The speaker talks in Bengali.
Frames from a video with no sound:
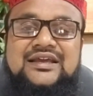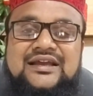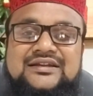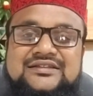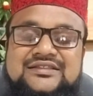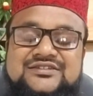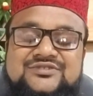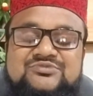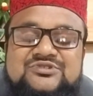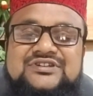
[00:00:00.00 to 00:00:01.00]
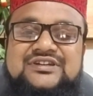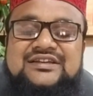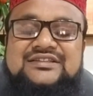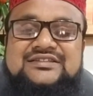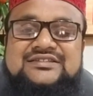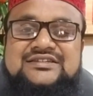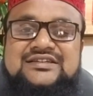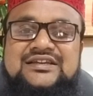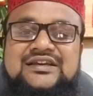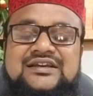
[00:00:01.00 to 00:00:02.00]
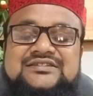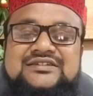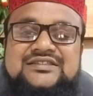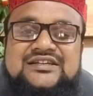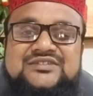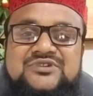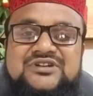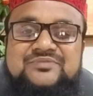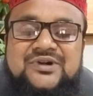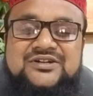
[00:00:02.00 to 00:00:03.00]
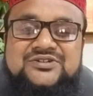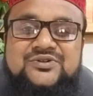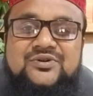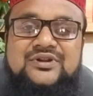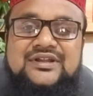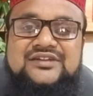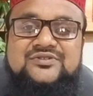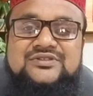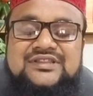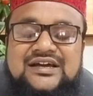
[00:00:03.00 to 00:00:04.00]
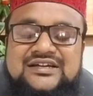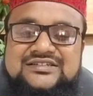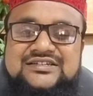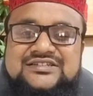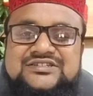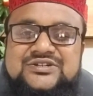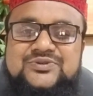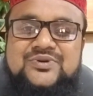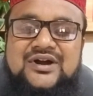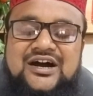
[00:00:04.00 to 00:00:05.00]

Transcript: একটি তাজবি শিখিয়ে দিচ্ছি যে তাজবিটি পাঠ করলে একজন দাসের চেয়েও